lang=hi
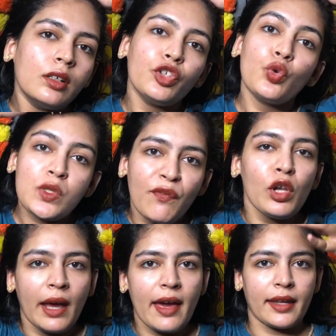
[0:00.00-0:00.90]

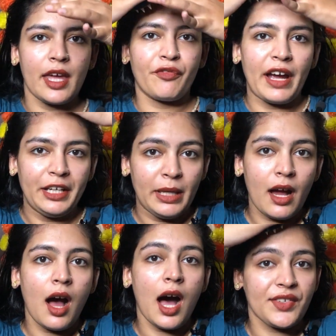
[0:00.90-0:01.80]
यूजफुल हेयर केयर फाइंड
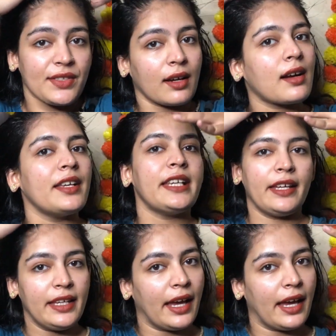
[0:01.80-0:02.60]
मेरा आज तक का यही